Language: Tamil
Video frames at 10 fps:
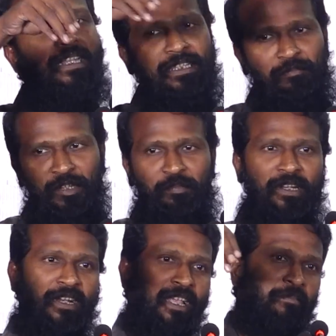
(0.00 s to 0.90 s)
இது இப்படி
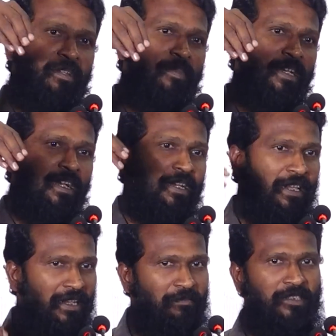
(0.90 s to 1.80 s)
பண்ணிருக்கலாம் அப்படி பண்ணிருக்கலாம்
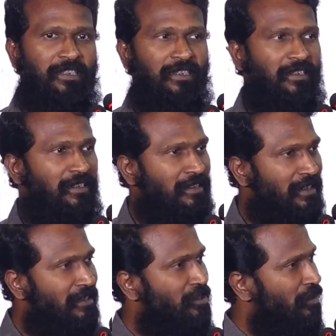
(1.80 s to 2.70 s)
நிறைய மிஸ்டேக்ஸ் இருக்குது
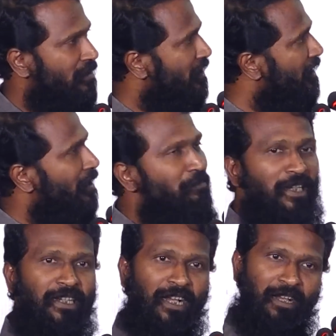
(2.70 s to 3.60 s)
சிஜி ஷார்ட்ஸ் எல்லாம்
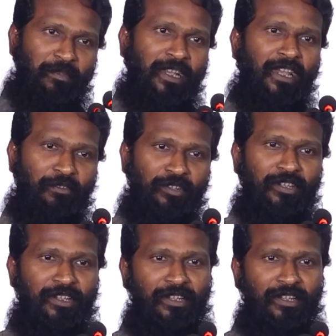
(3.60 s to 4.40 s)
கம்ப்ளீட் ஆகாமலே எல்லாம் கூட